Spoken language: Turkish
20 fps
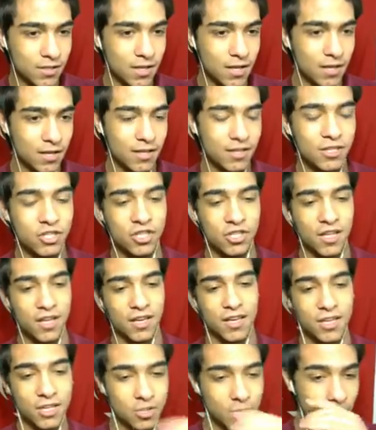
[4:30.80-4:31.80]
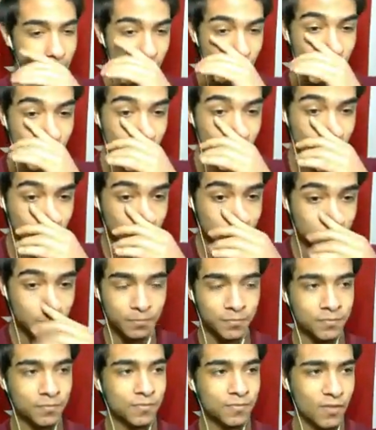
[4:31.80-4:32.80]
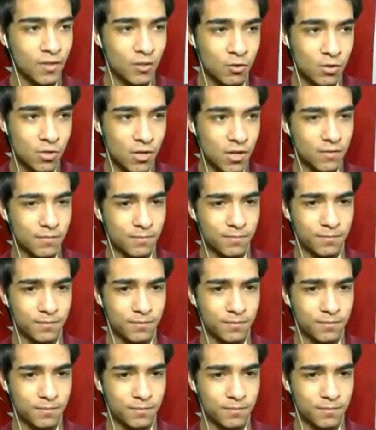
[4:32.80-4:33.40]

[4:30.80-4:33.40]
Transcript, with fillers: ile işten geçme yapıyorum. Güzel.